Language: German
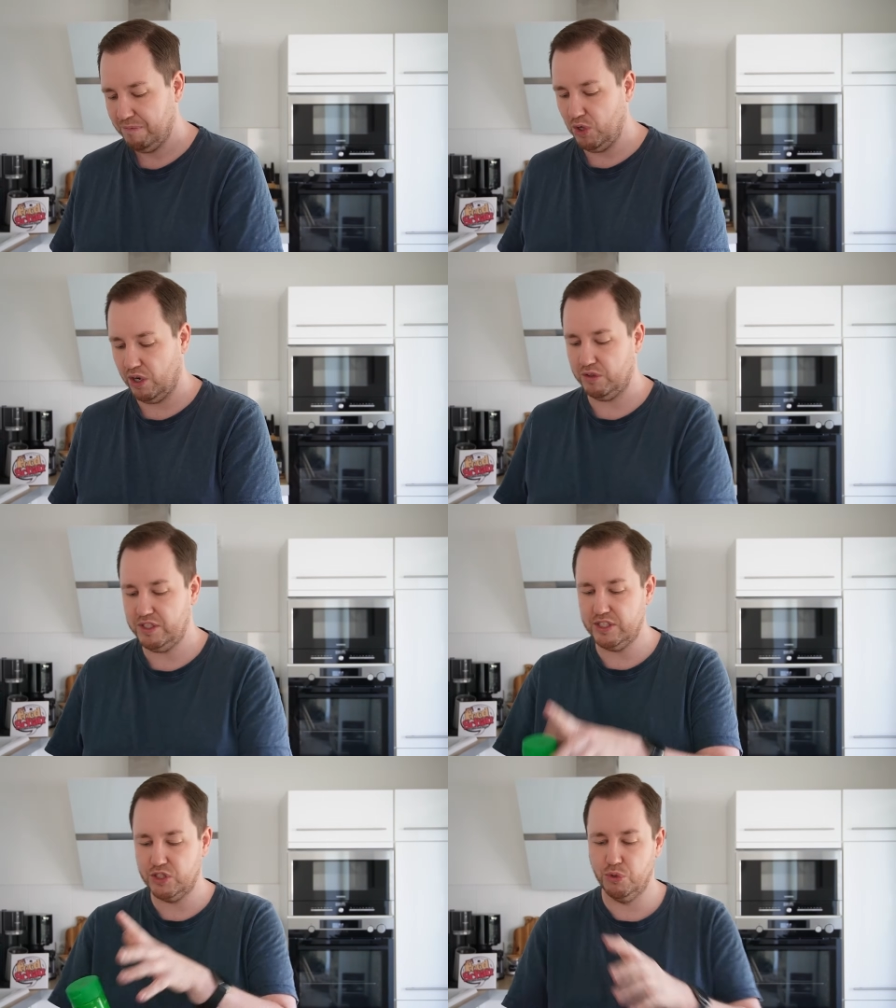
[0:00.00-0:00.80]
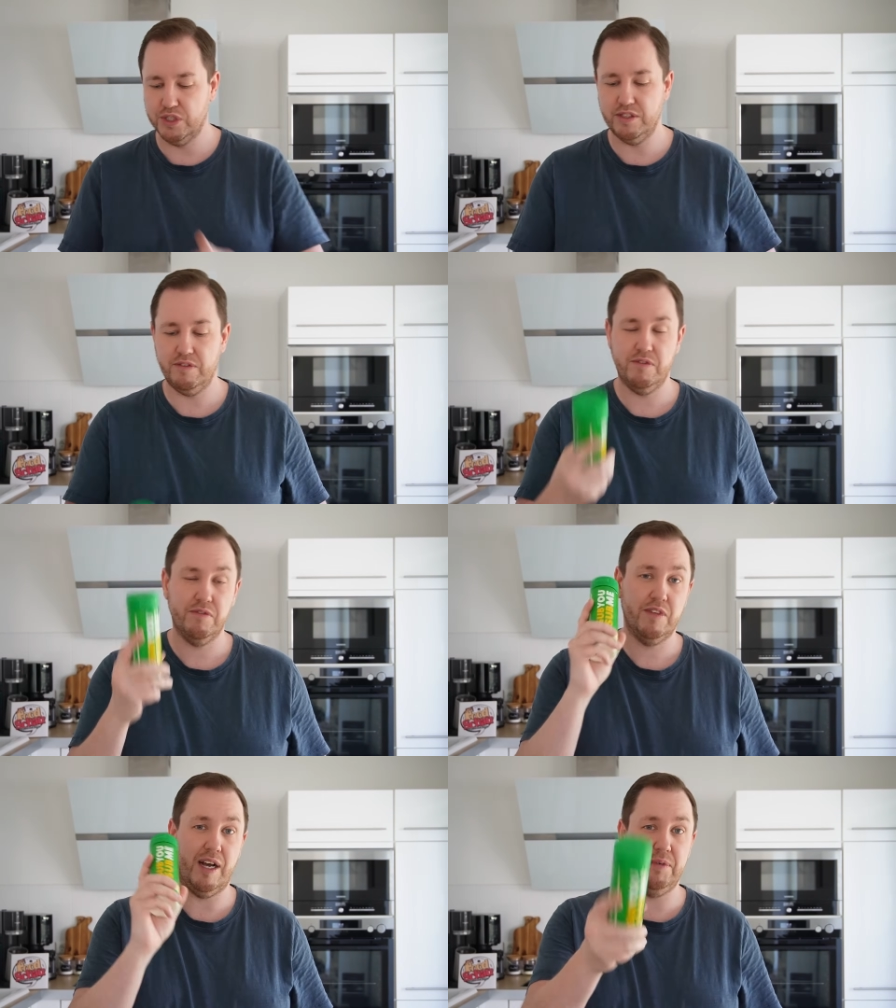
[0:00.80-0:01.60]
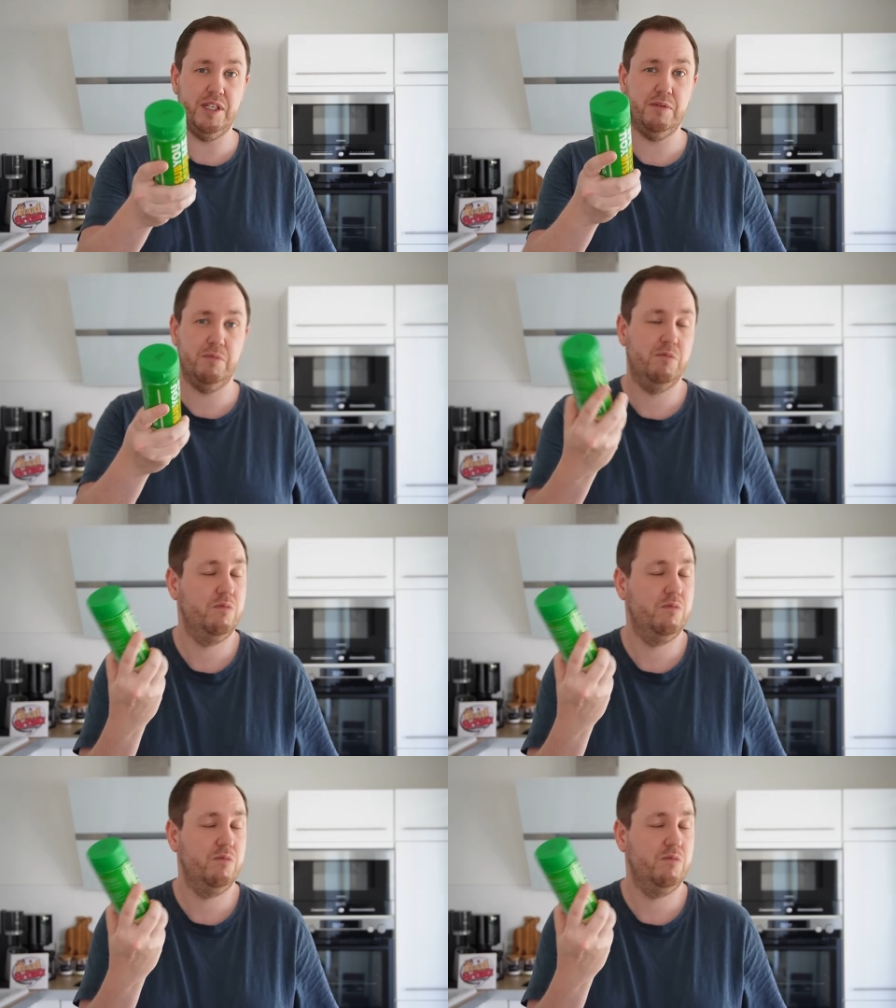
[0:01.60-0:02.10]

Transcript: Ja, und diese Soßen habe ich